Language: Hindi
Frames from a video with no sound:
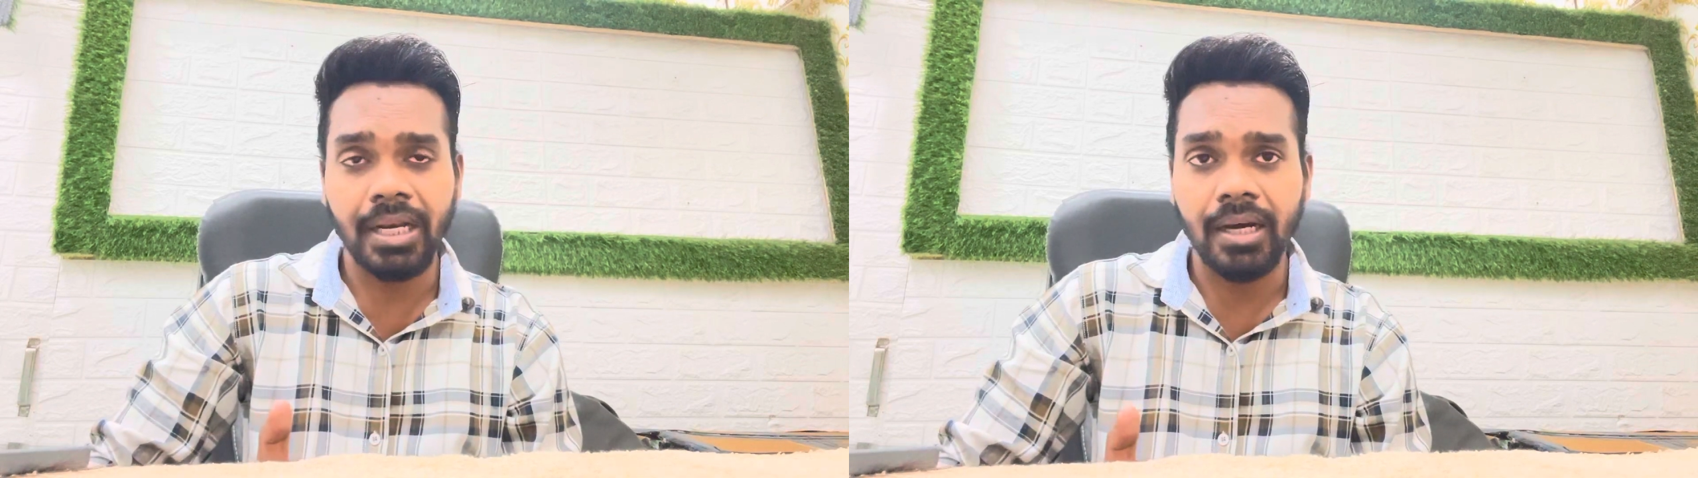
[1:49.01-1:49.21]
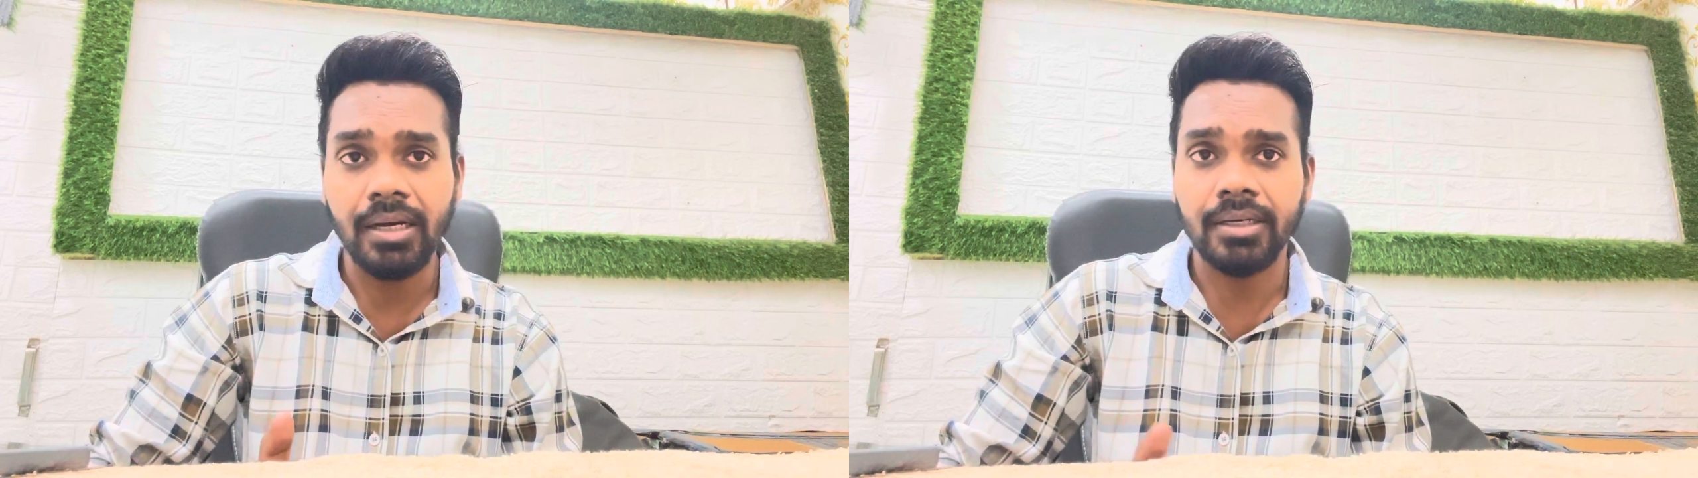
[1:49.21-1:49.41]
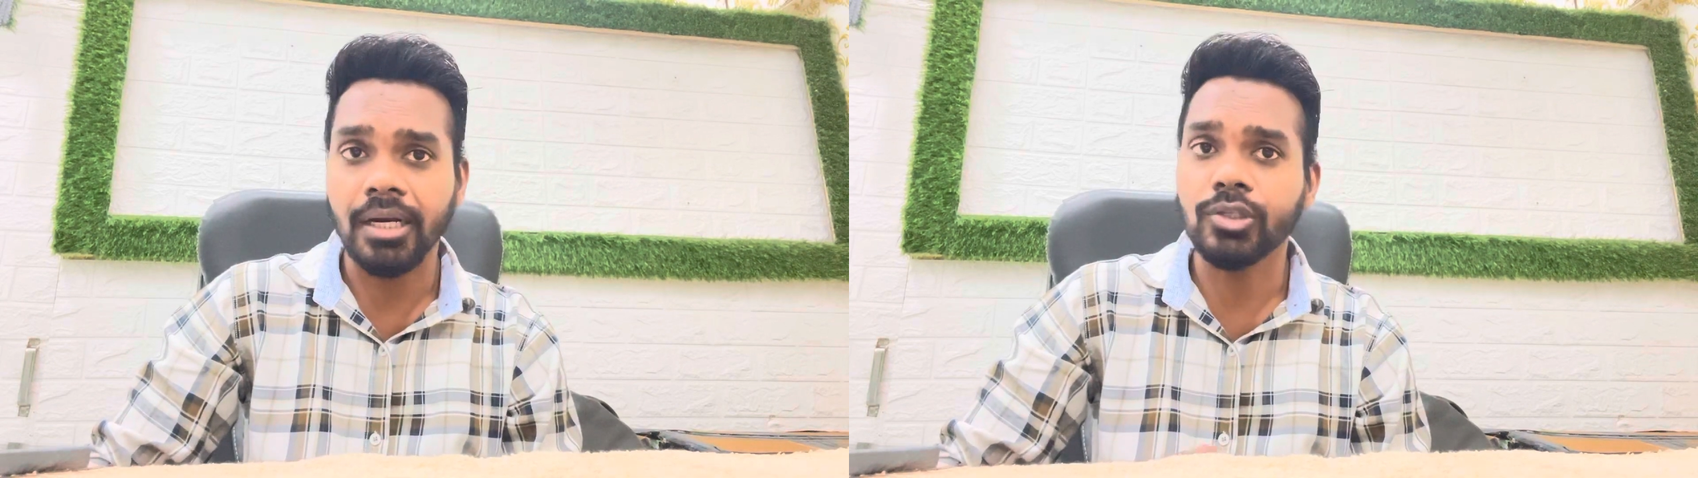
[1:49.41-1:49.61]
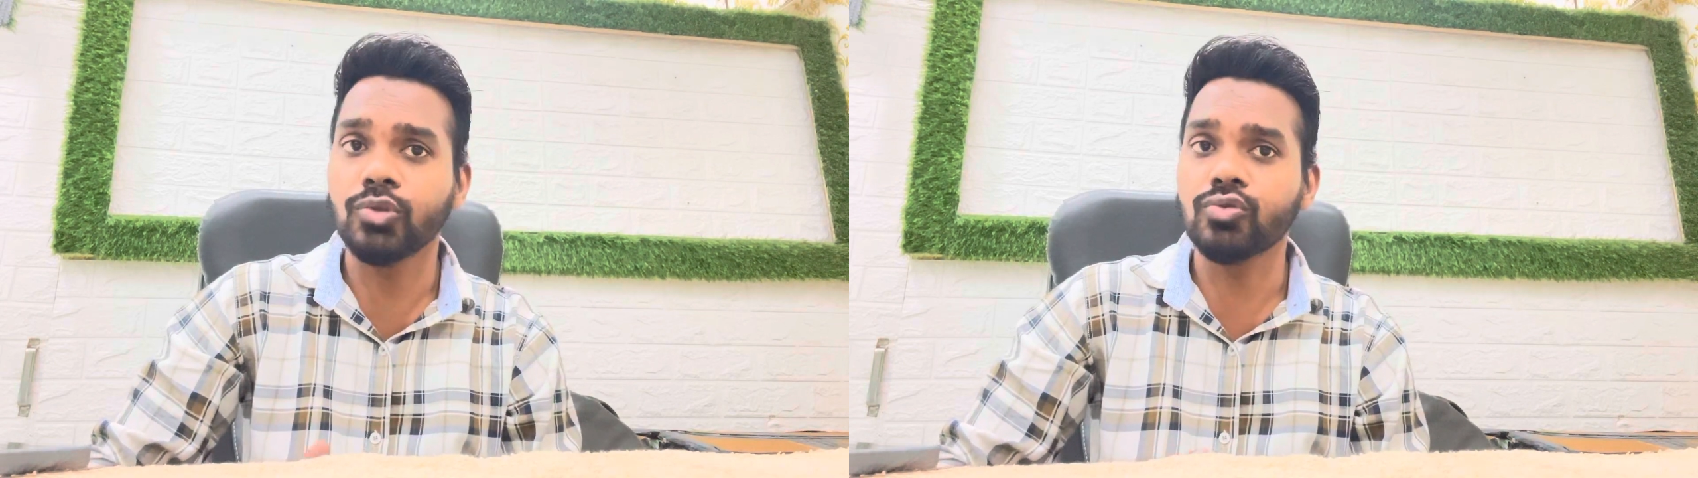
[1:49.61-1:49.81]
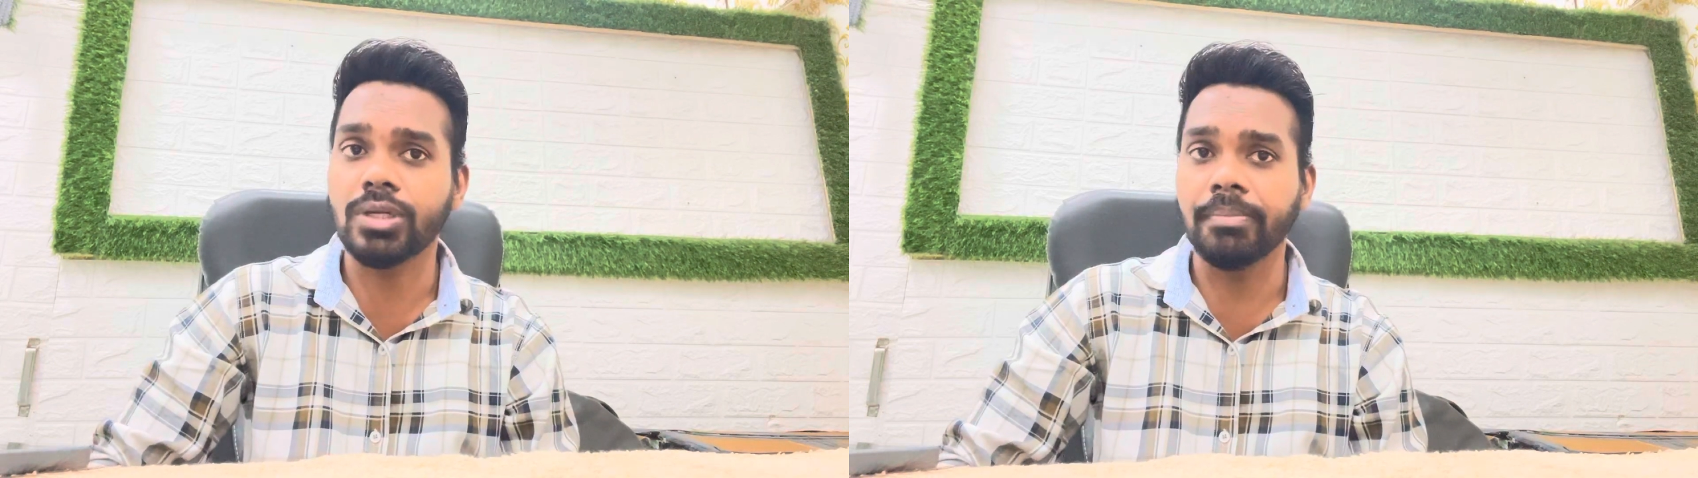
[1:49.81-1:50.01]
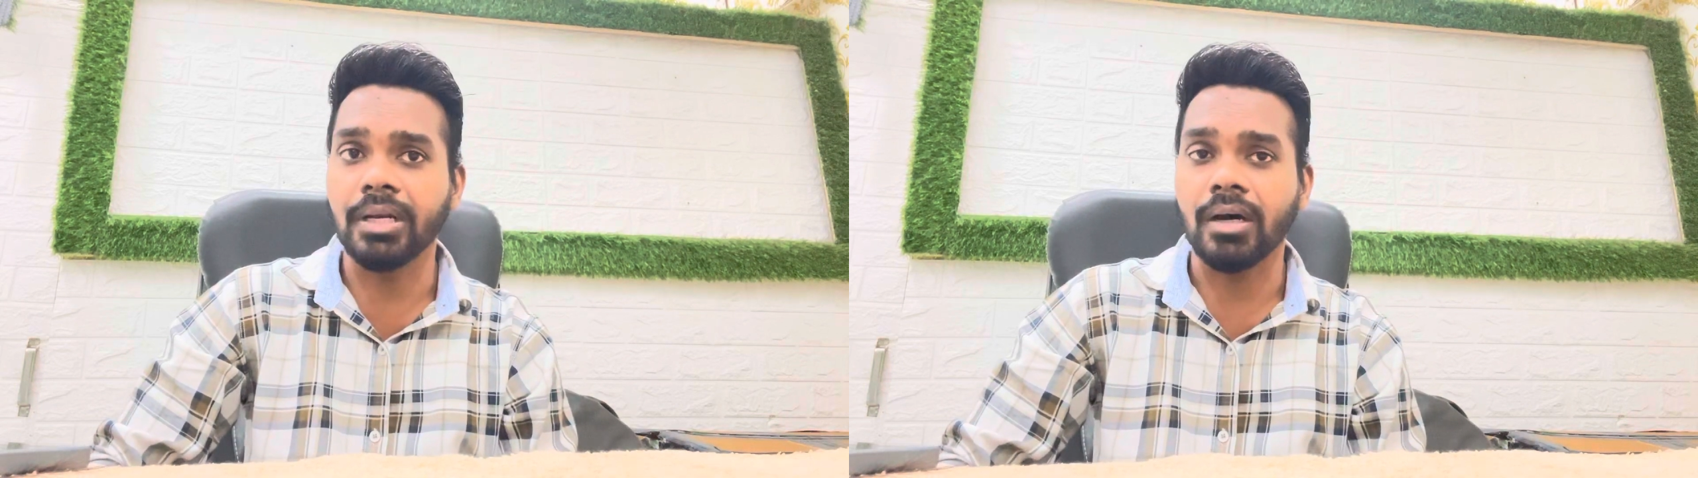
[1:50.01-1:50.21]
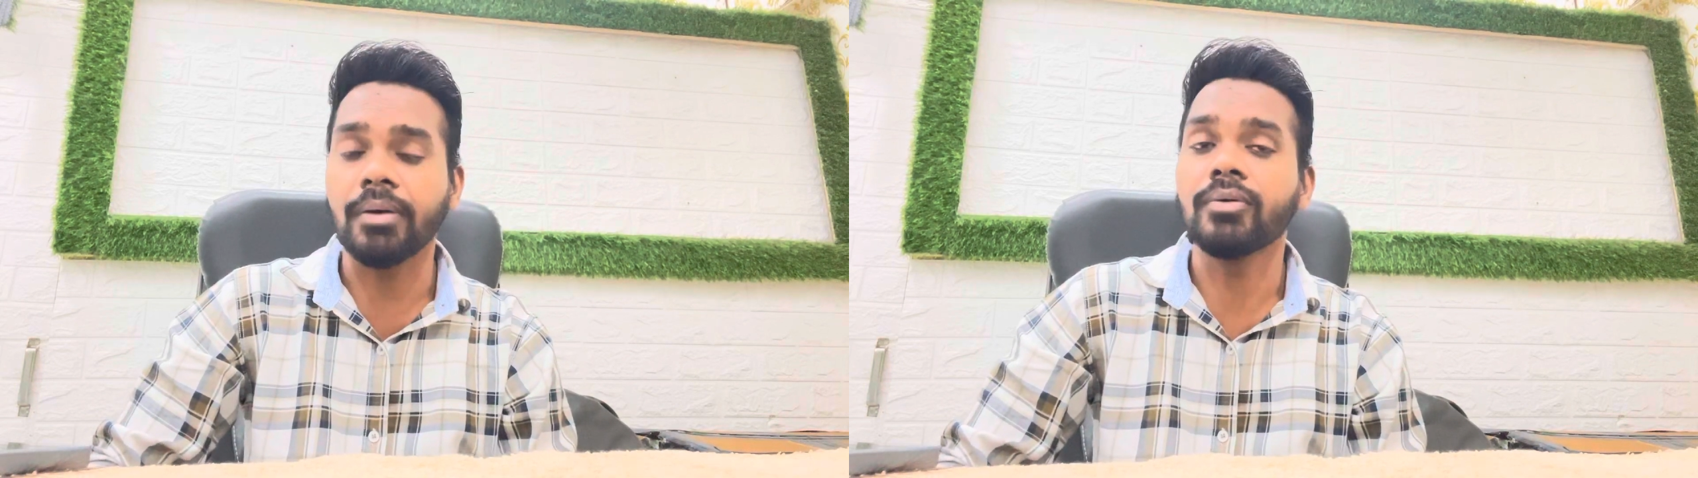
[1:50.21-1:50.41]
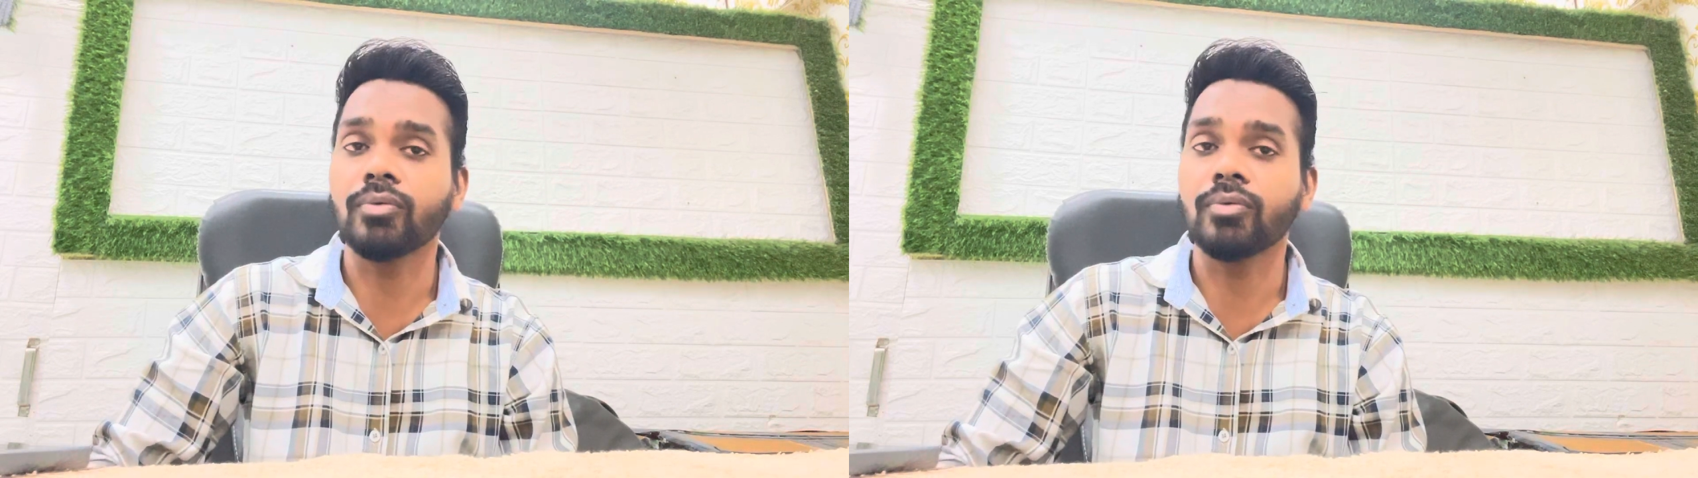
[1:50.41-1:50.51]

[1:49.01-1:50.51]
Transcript: मिला ना ट्यूसडे मिला